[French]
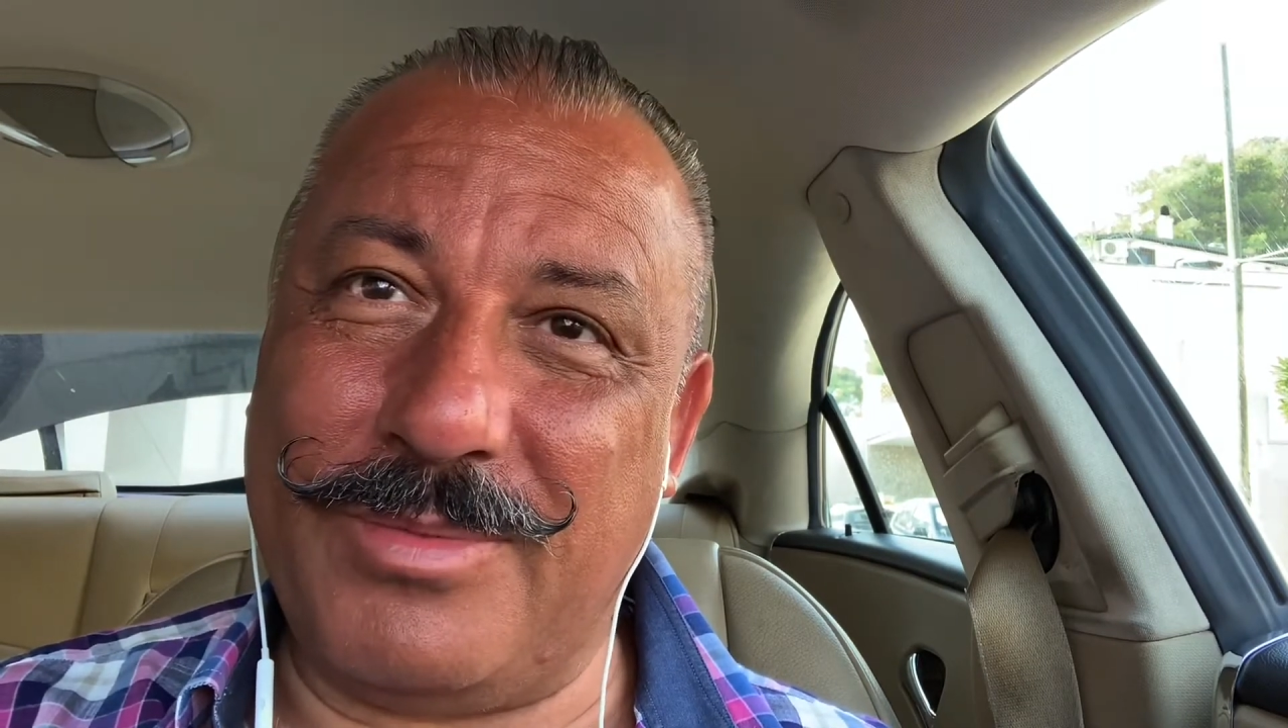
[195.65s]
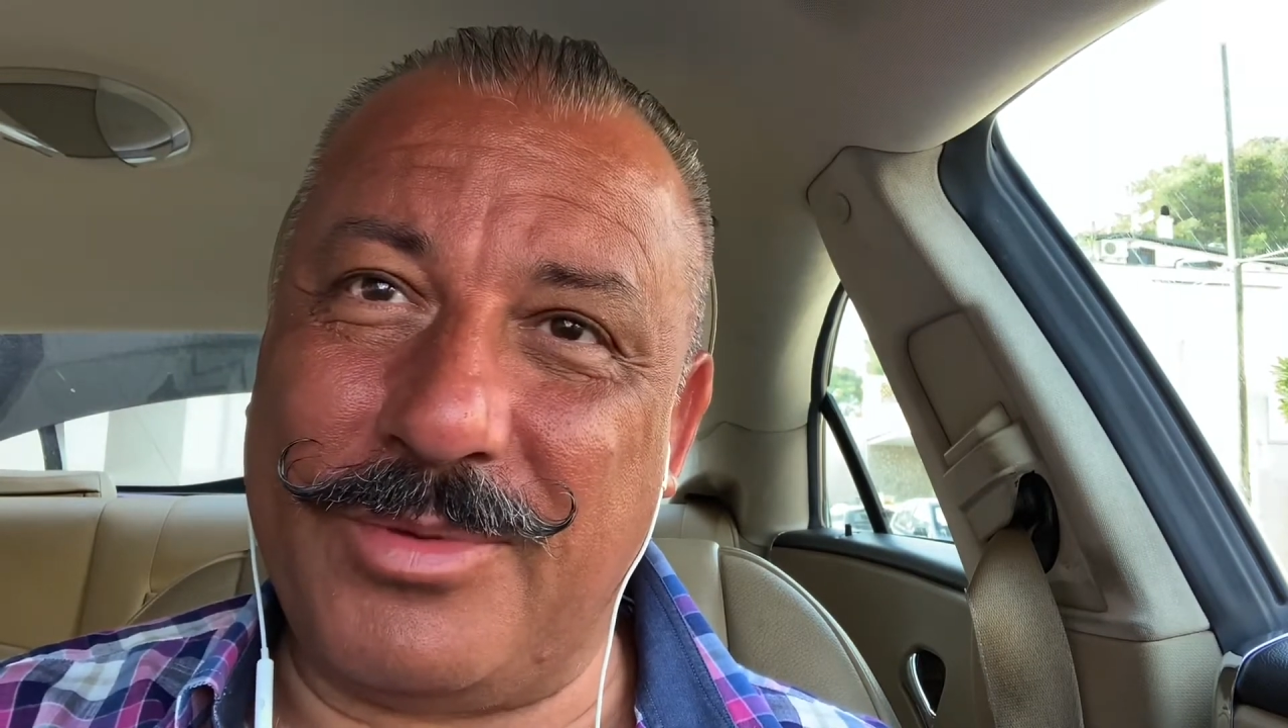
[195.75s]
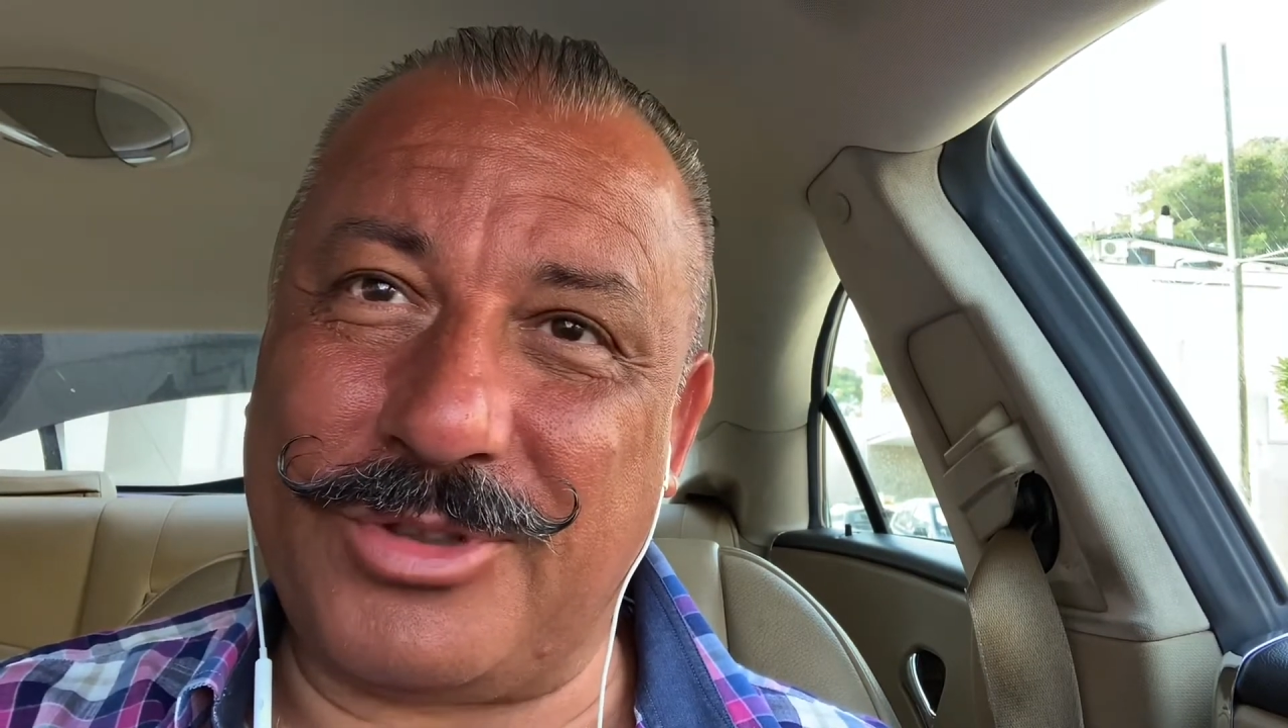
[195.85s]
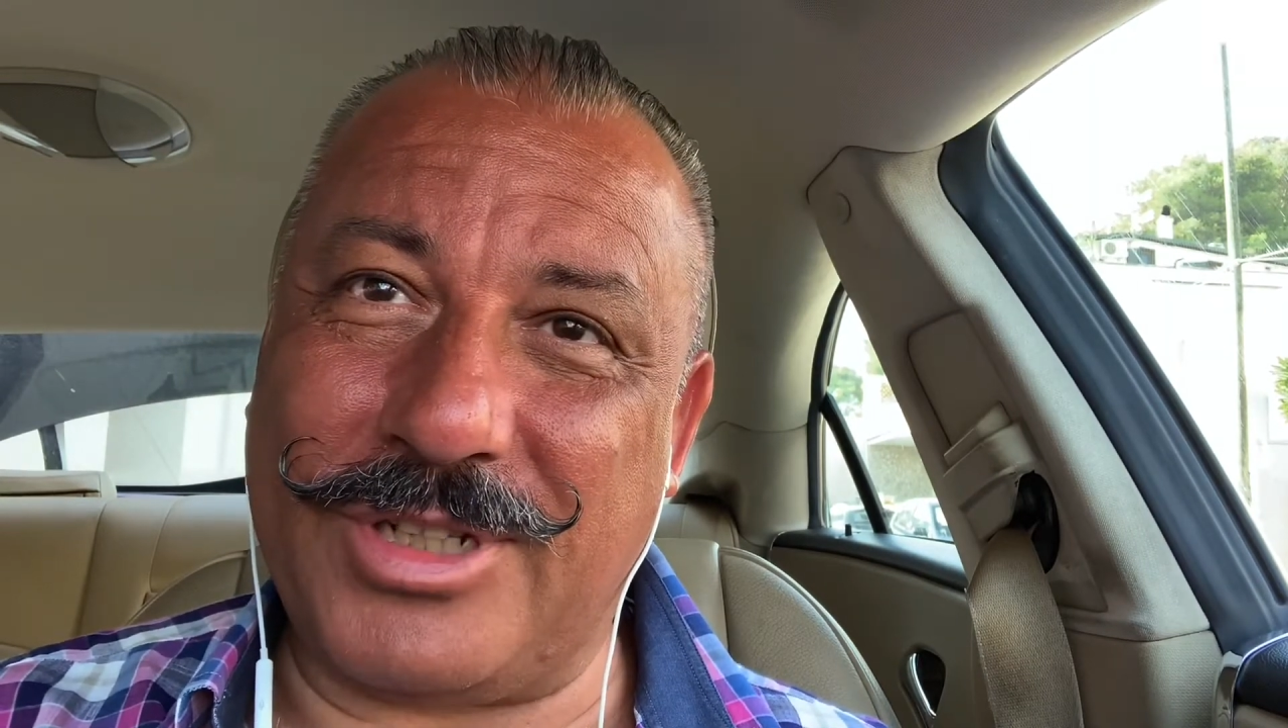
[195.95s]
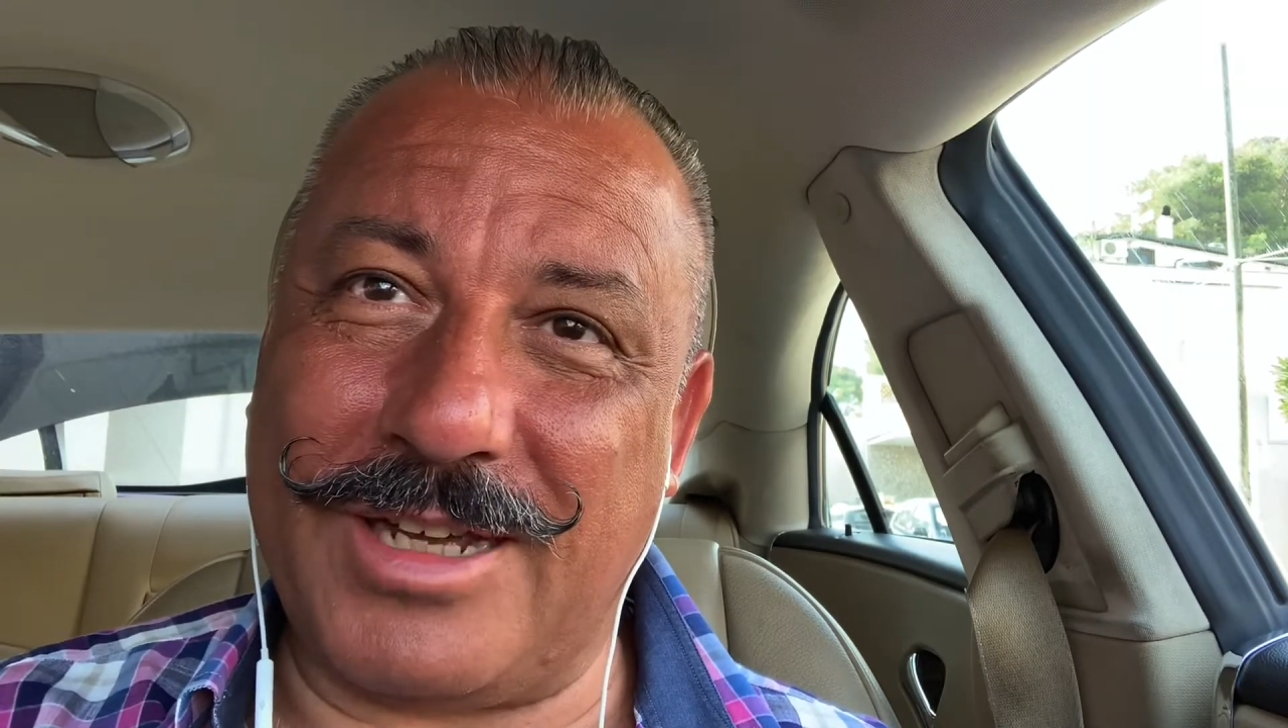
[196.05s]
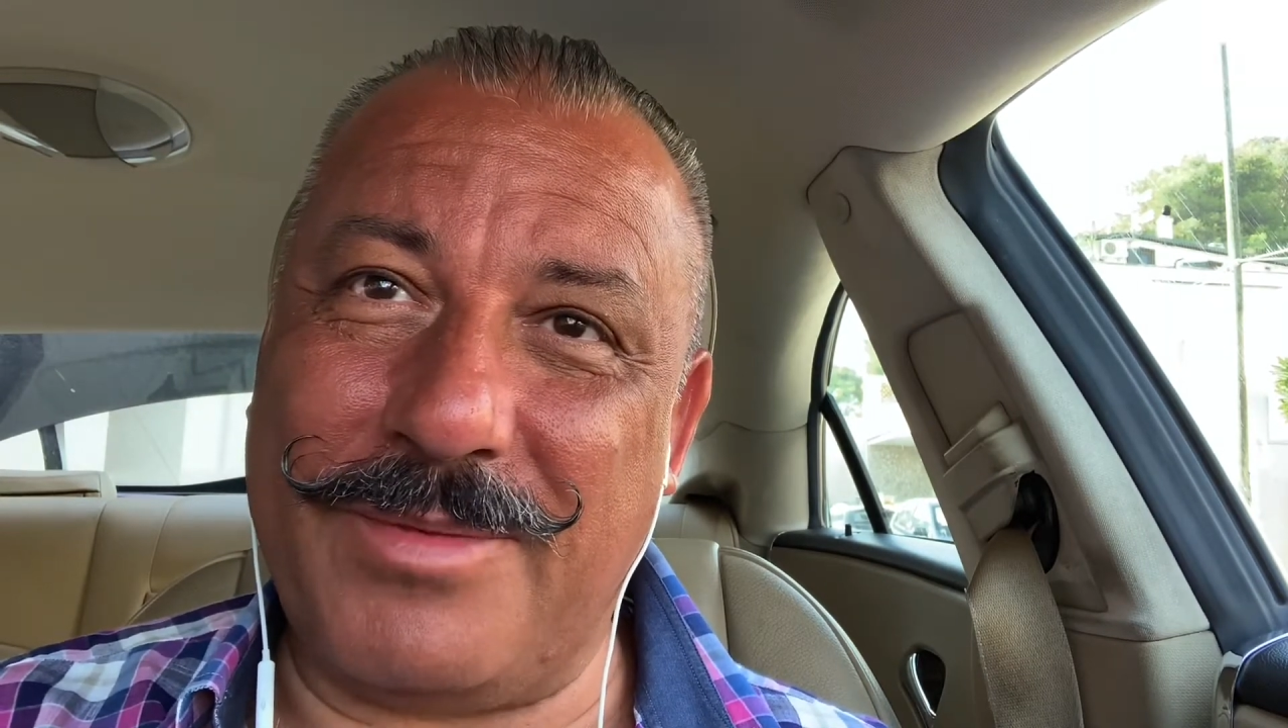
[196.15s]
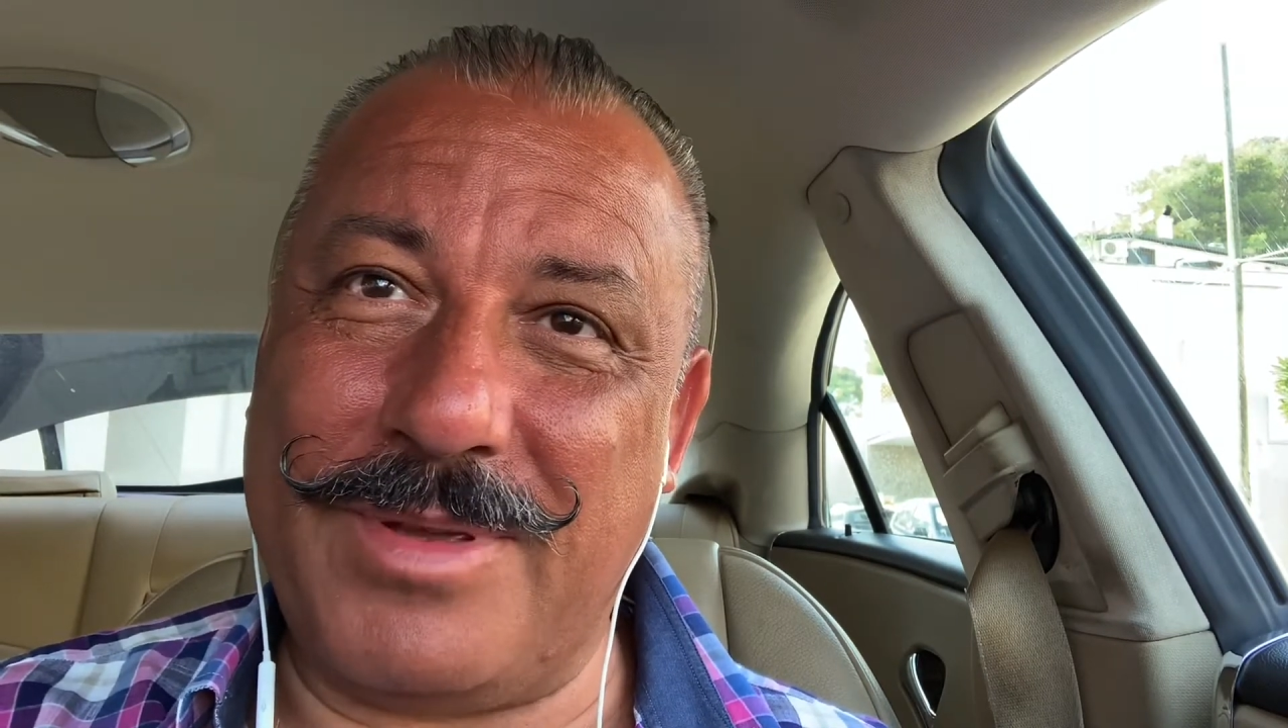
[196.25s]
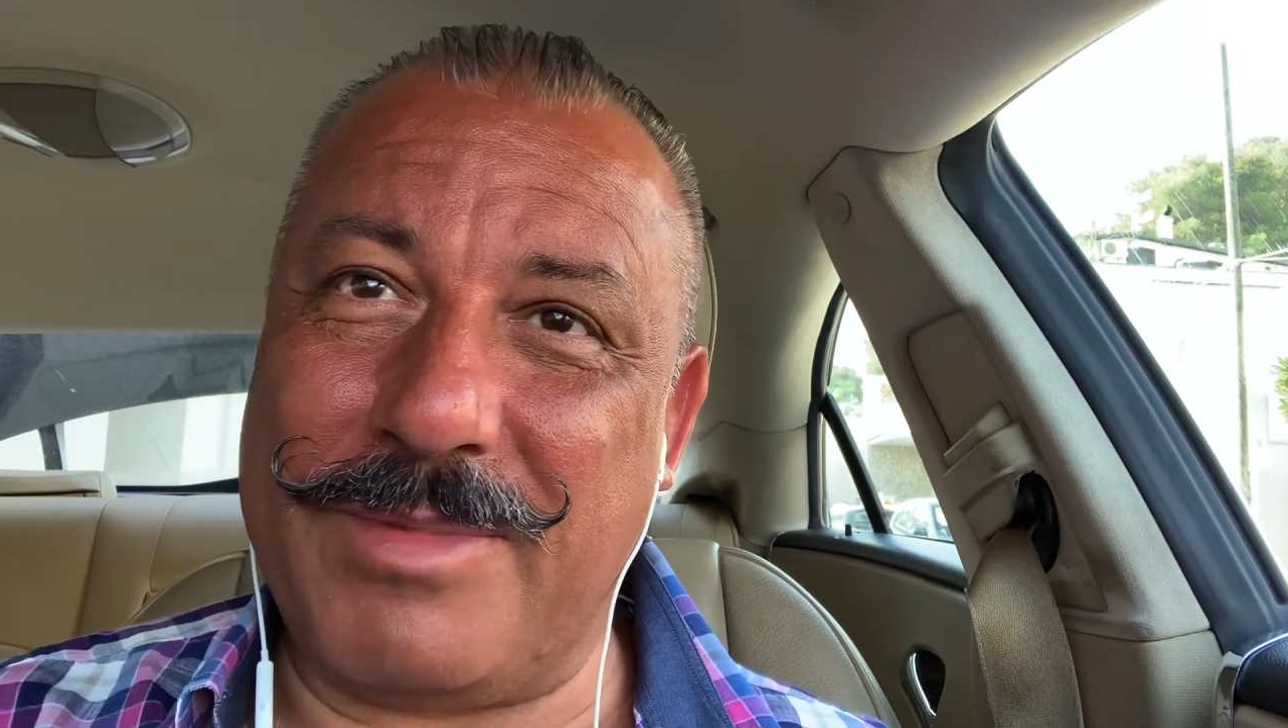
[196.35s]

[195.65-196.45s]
mon cher ami,